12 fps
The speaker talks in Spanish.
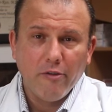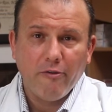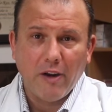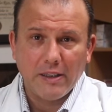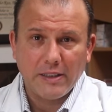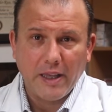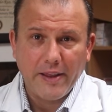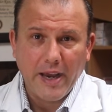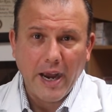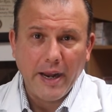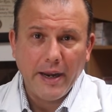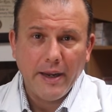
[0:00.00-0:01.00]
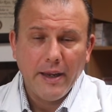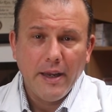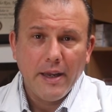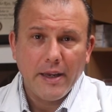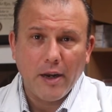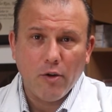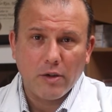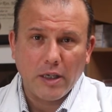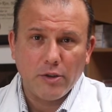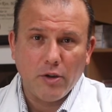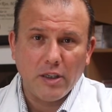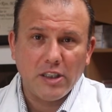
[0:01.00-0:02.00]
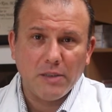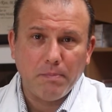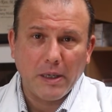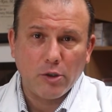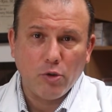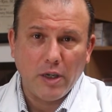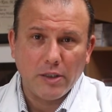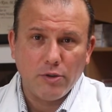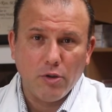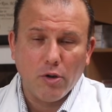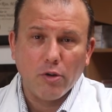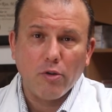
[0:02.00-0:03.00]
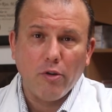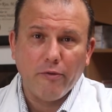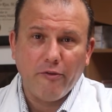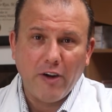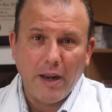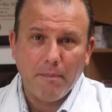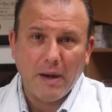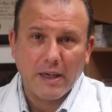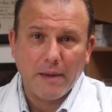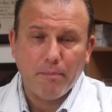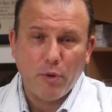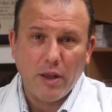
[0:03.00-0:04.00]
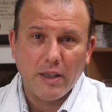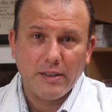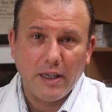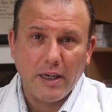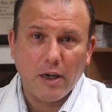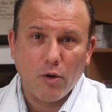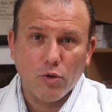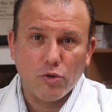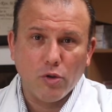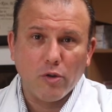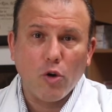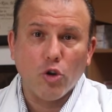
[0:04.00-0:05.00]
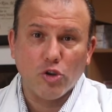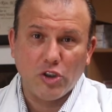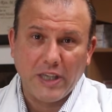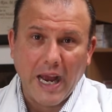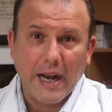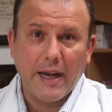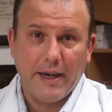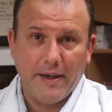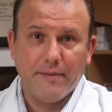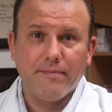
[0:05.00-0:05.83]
falta de aire y en ocasiones expectoración con flema que puede ser incluso con sangre.